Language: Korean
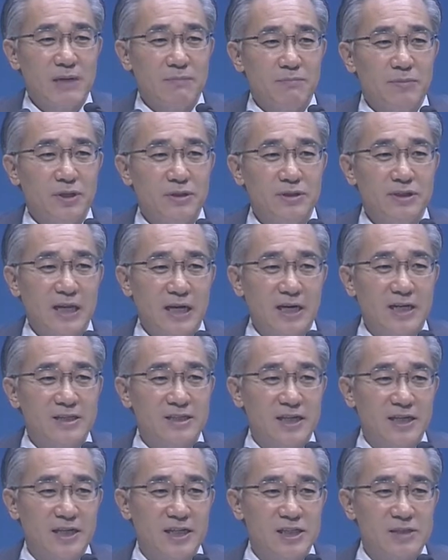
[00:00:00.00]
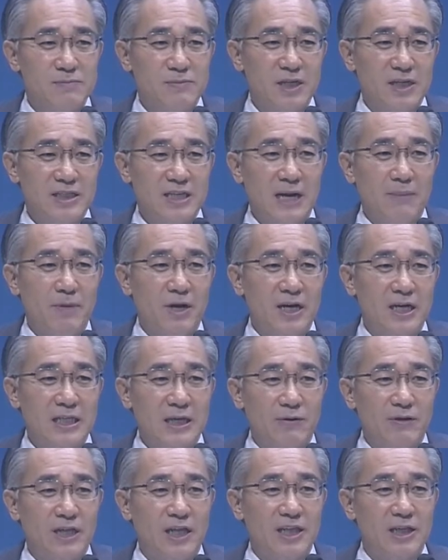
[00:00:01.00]
한번 따라서 하겠습니다. 자막에
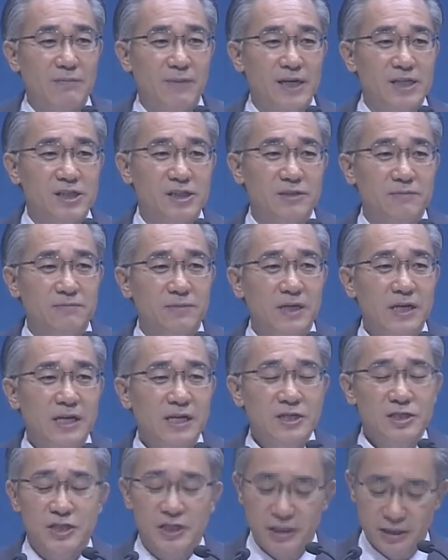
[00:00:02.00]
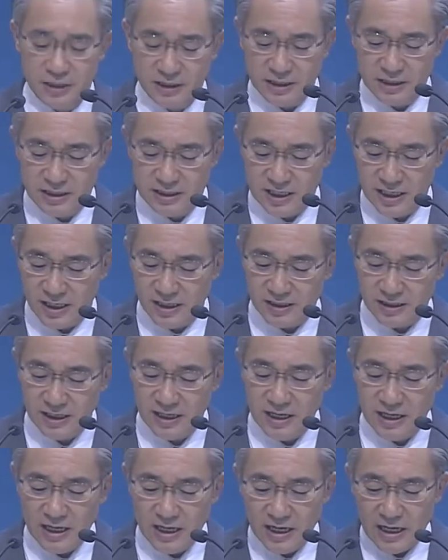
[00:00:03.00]
나온 하나님 말씀 시작.
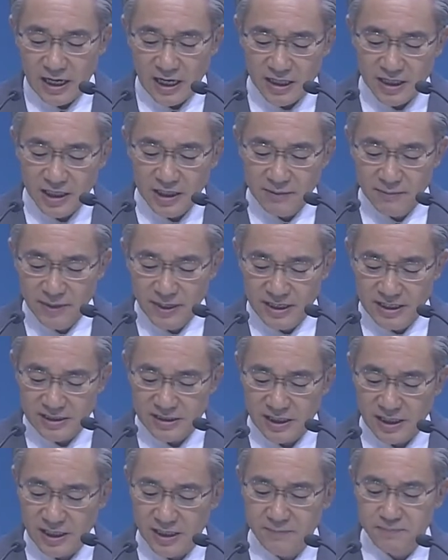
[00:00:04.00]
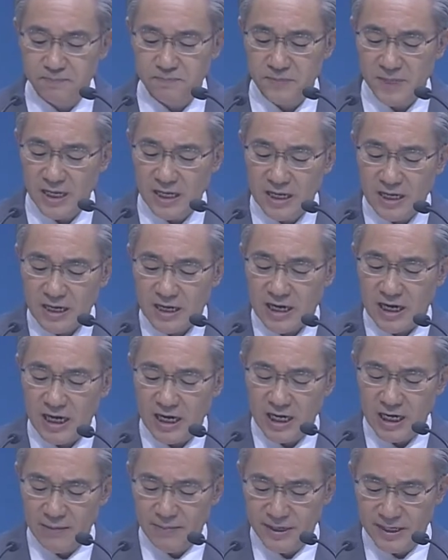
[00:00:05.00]
하나님의 사람
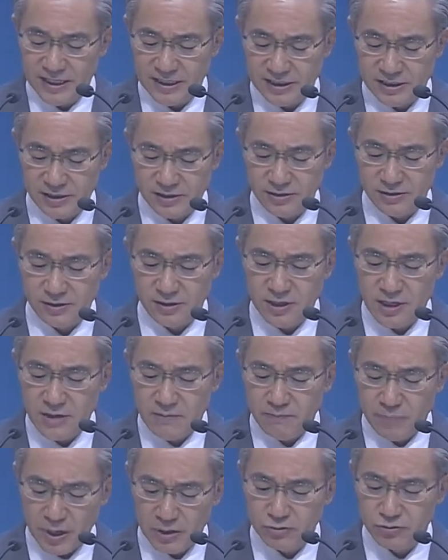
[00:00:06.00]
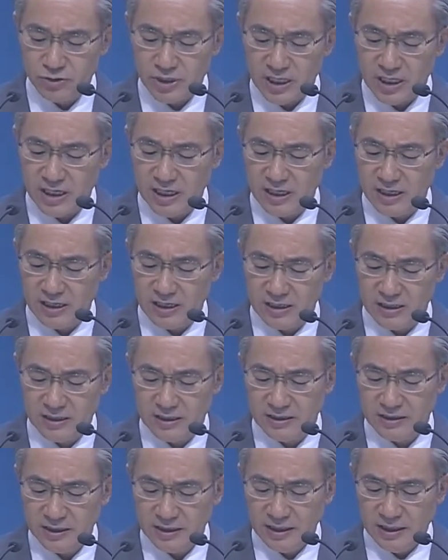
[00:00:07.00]
갈렙에게서
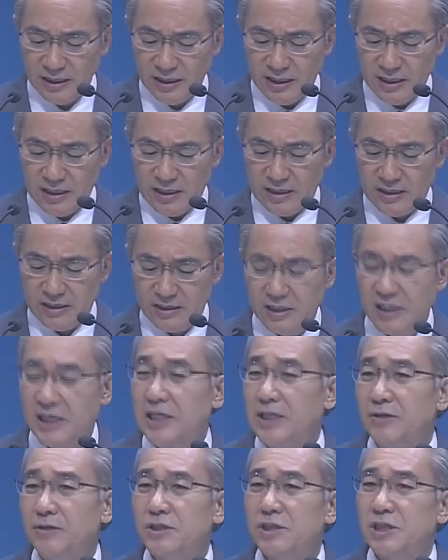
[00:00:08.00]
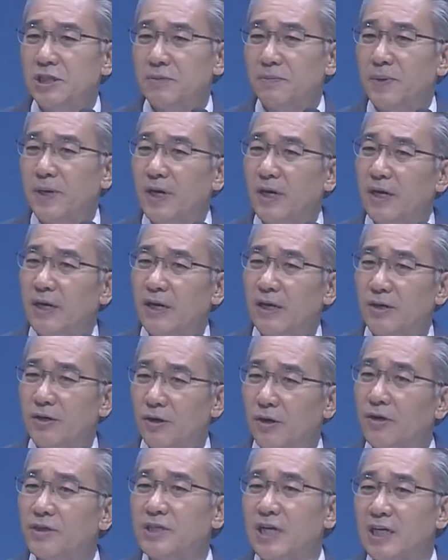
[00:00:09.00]
배우라. 아, 리더십의
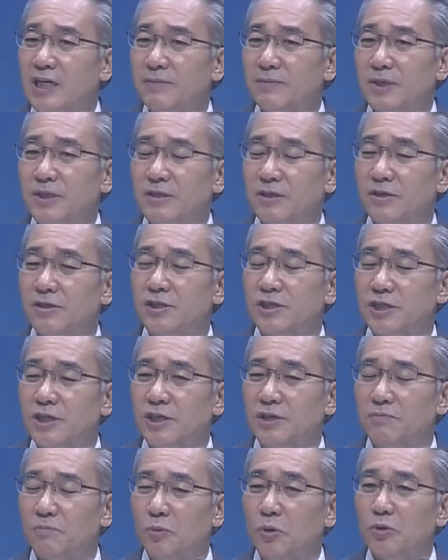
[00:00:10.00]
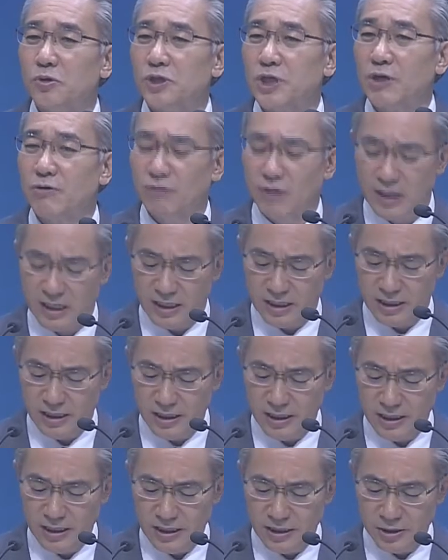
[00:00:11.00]
거장이면 역시 모세와
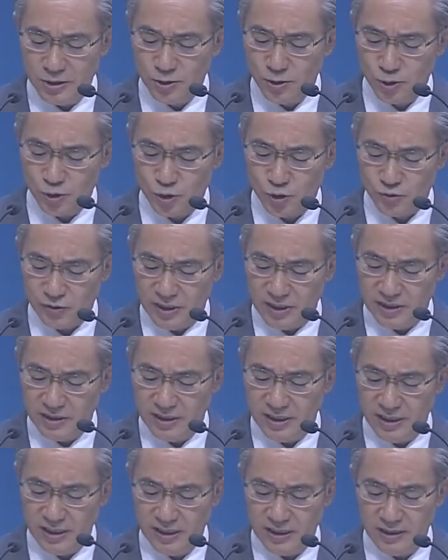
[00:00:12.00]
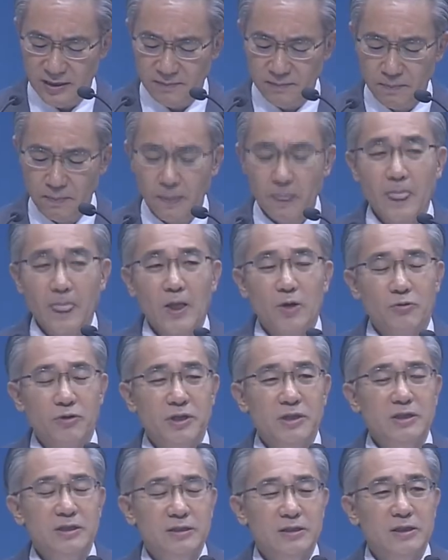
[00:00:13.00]
여호수아인데
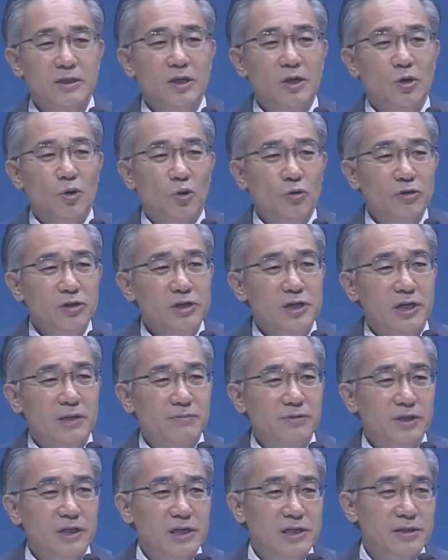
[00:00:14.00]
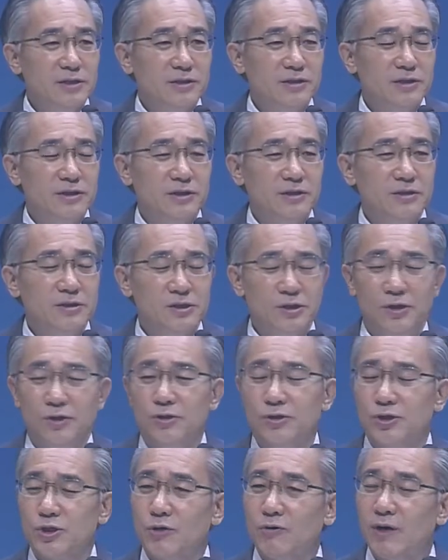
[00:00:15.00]
우리는 오늘 여러분들이 읽었던
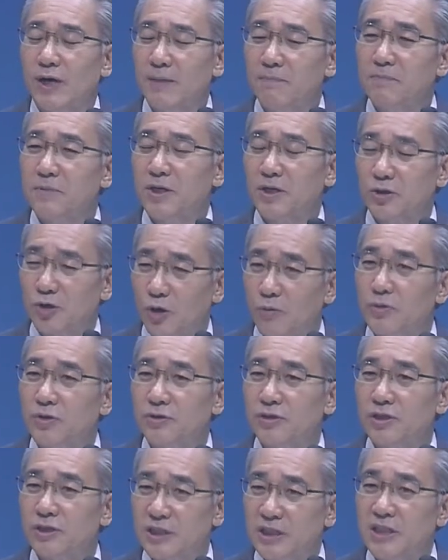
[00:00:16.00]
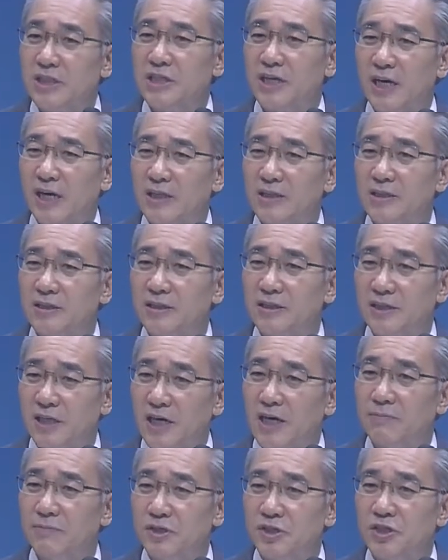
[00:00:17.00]
여호수아와 함께 더불어서 등장하는
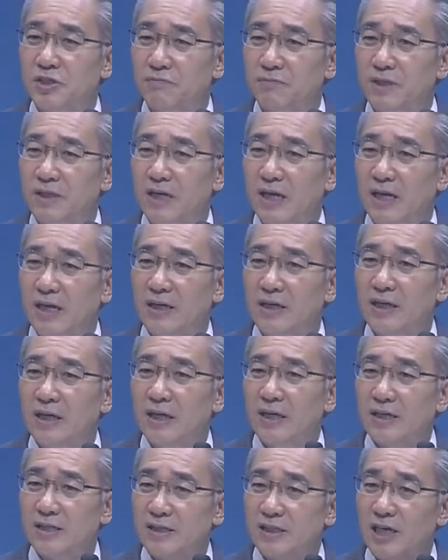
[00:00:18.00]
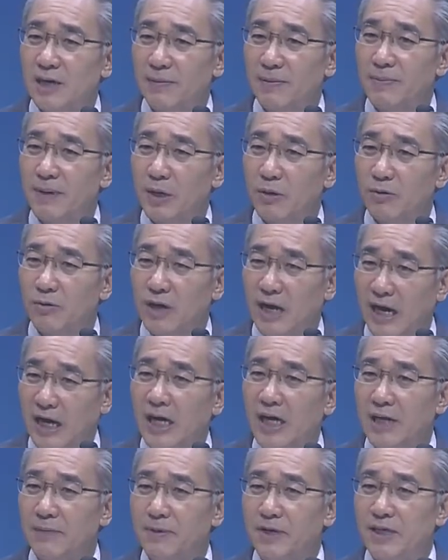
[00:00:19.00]
사람이 있습니다. 그 사람이 바로
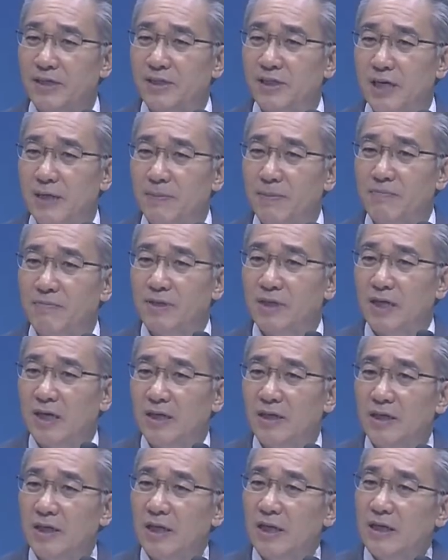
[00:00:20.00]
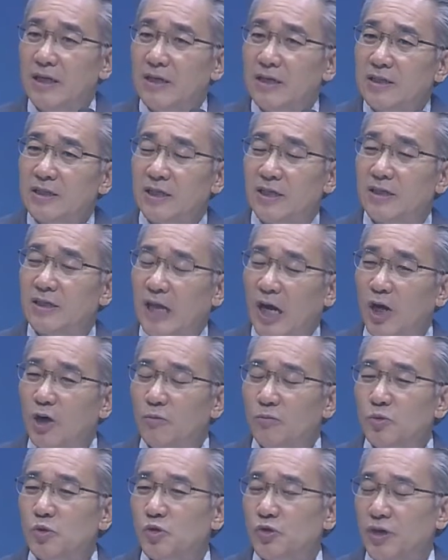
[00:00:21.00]
갈렙이라는 사람입니다. 제가
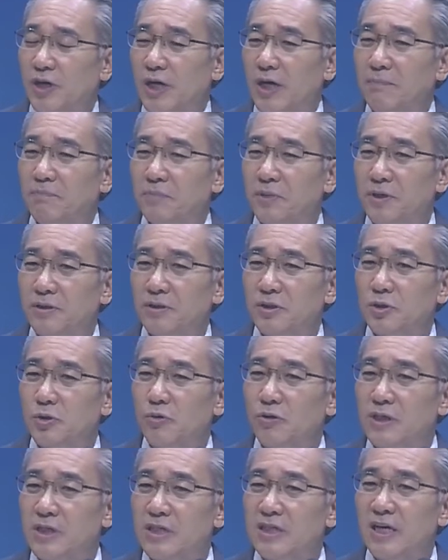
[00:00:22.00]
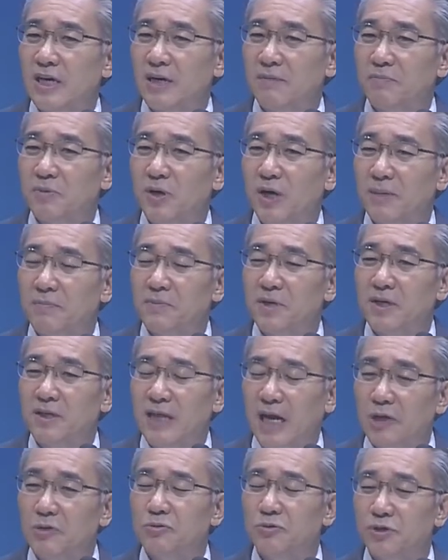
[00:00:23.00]
다음 주에 한번 꼭 이 사람과 함께
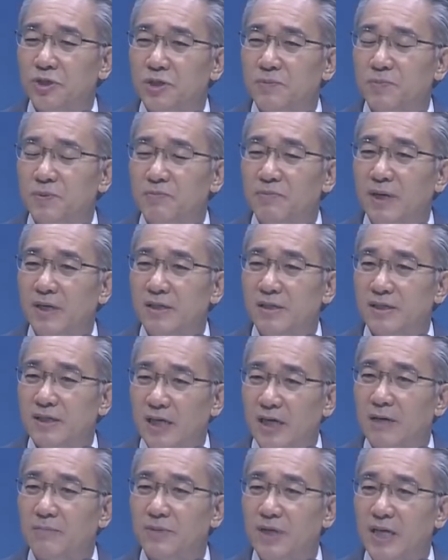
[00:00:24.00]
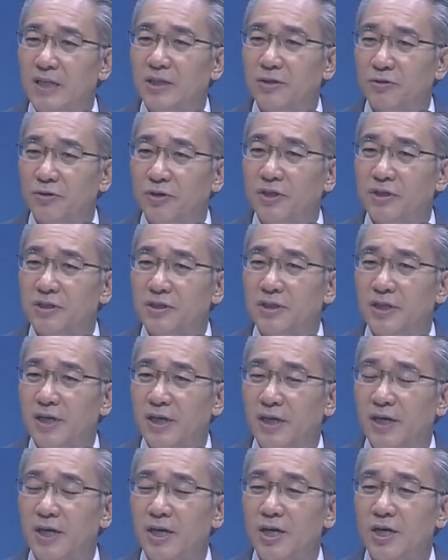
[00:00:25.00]
나누고 싶은 말 사람이 하나 더
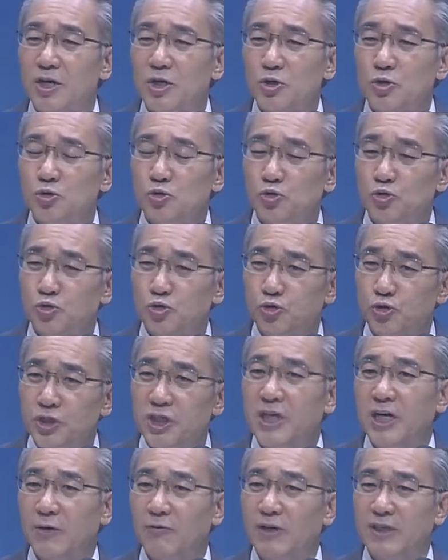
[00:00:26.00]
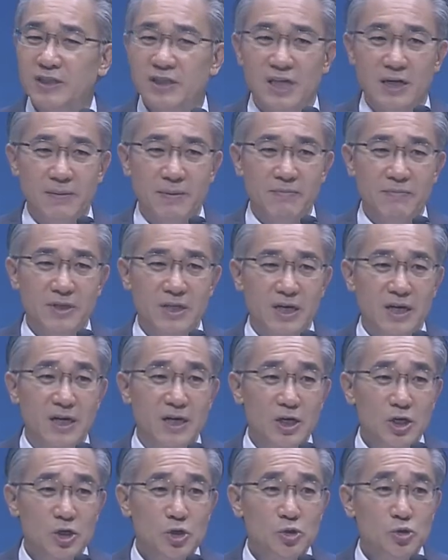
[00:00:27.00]
있는데 훌이라고 하는 사람입니다.
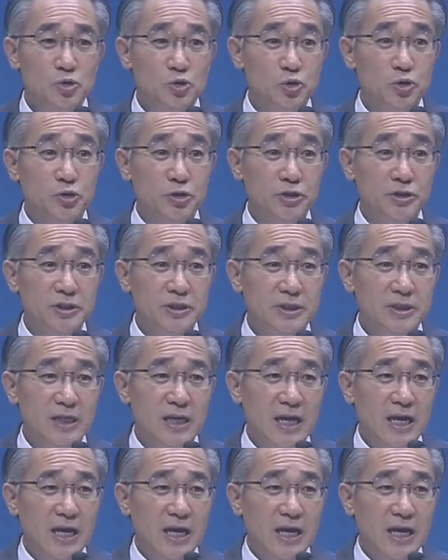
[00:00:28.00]
훌은